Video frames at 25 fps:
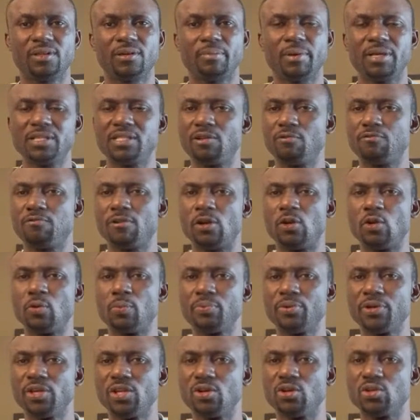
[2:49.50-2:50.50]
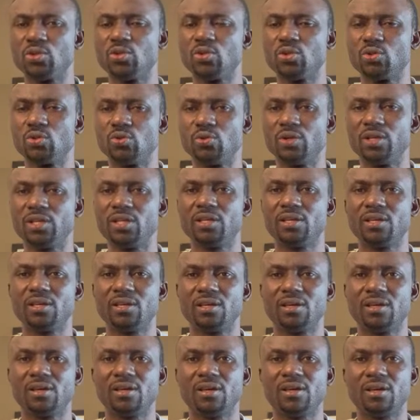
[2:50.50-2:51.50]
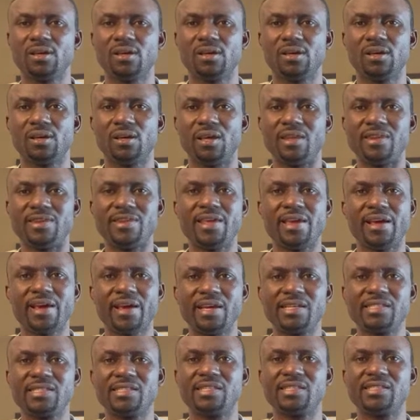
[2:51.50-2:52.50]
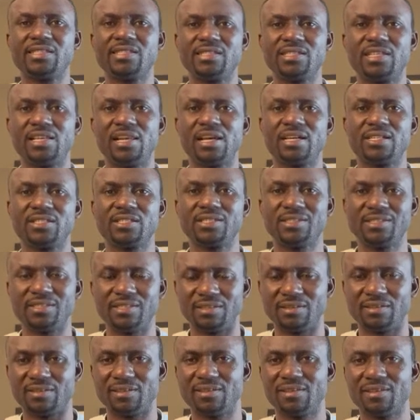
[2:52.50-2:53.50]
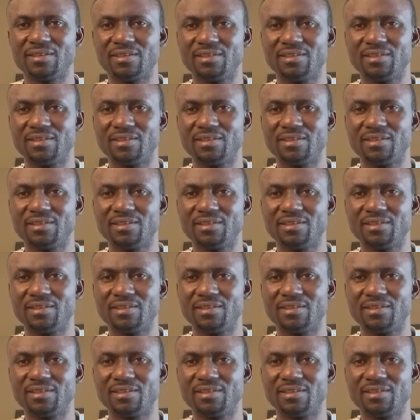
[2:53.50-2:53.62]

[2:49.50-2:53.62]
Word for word: Parce que des fois, nous prions aujourd'hui, Dieu reste silencieux.